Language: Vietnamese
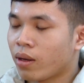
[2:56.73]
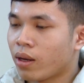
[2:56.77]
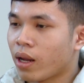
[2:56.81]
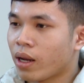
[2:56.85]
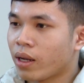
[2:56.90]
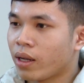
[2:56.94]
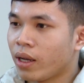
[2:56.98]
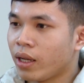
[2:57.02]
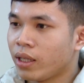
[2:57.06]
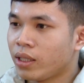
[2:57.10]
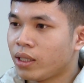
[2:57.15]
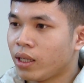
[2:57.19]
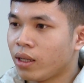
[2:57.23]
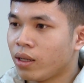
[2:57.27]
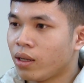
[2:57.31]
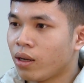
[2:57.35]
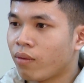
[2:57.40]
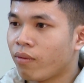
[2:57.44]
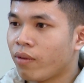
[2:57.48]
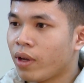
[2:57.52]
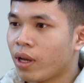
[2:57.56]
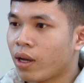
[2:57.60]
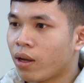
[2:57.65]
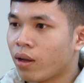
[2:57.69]
Đến khi xin
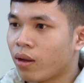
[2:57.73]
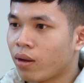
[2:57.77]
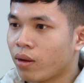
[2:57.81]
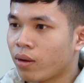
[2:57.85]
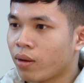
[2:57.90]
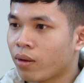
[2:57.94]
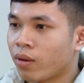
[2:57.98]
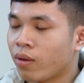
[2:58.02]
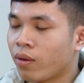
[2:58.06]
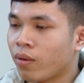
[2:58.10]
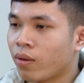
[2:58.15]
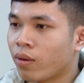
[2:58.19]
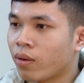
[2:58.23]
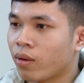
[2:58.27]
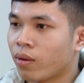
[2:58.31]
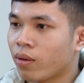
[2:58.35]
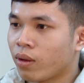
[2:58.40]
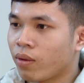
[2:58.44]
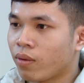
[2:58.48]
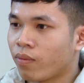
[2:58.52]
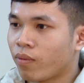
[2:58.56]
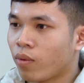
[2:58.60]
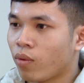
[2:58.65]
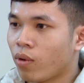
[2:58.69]
được việc ừ,
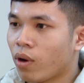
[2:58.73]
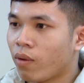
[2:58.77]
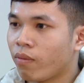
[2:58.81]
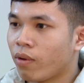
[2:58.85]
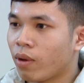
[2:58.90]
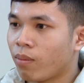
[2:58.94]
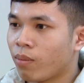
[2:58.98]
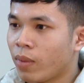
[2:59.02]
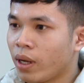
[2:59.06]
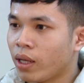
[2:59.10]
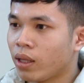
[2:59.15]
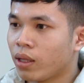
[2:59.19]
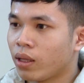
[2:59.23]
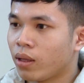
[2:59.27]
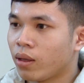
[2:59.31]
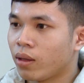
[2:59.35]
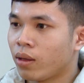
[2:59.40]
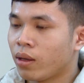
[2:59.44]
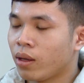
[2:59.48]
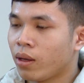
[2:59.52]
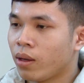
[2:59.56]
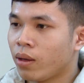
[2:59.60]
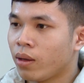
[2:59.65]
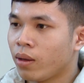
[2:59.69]
phù hợp với mình
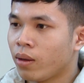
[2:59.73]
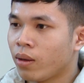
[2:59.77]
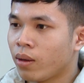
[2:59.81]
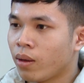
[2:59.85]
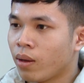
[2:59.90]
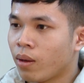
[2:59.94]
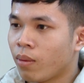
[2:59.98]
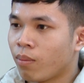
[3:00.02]
thì